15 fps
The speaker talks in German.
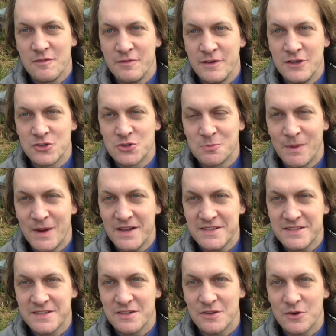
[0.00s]
viel
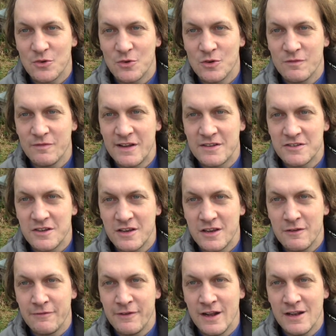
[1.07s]
Spaß und wenn es euch
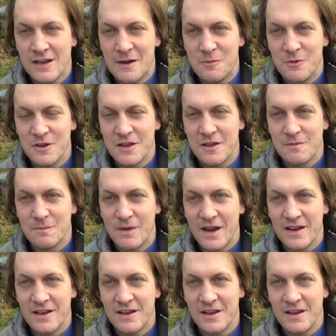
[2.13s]
gefällt, abonniert
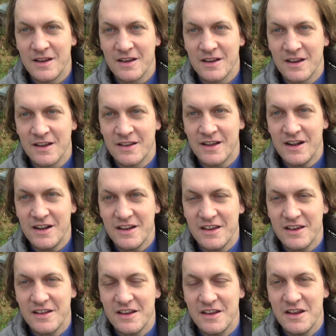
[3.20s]
meinen Kanal
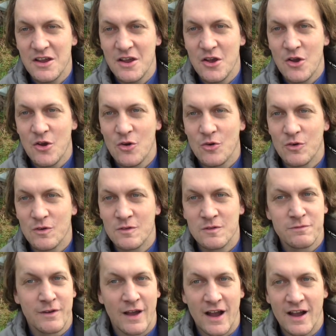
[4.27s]
gerne
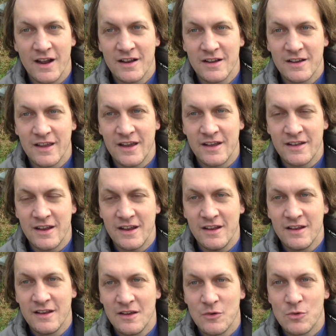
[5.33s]
und Fragen gerne
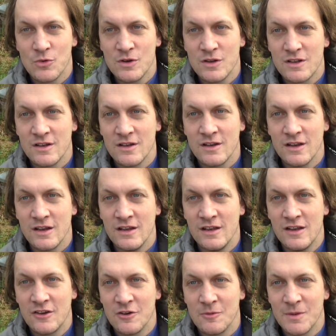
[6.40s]
unten in
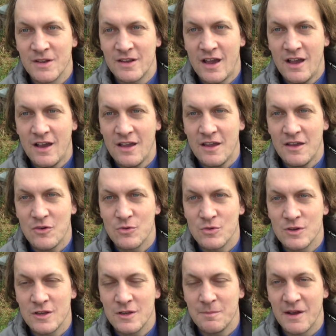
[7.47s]
die Kommentare
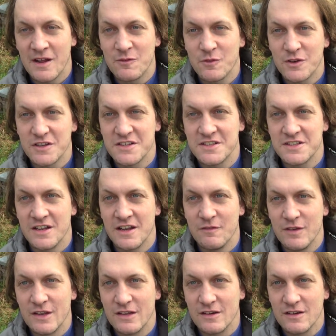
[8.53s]
und ich beantworte sie dann
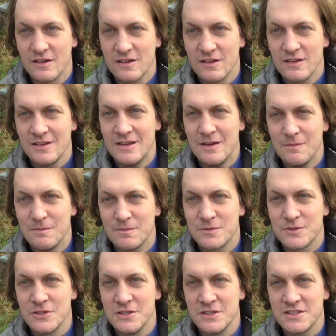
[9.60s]
wieder. Ja,
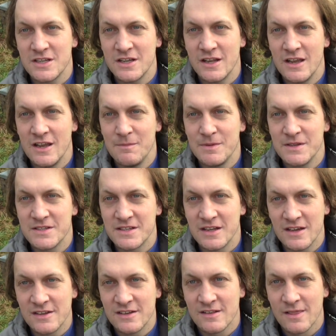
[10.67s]
tschüss, ade, bis
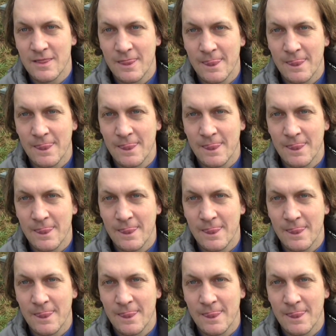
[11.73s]
dann.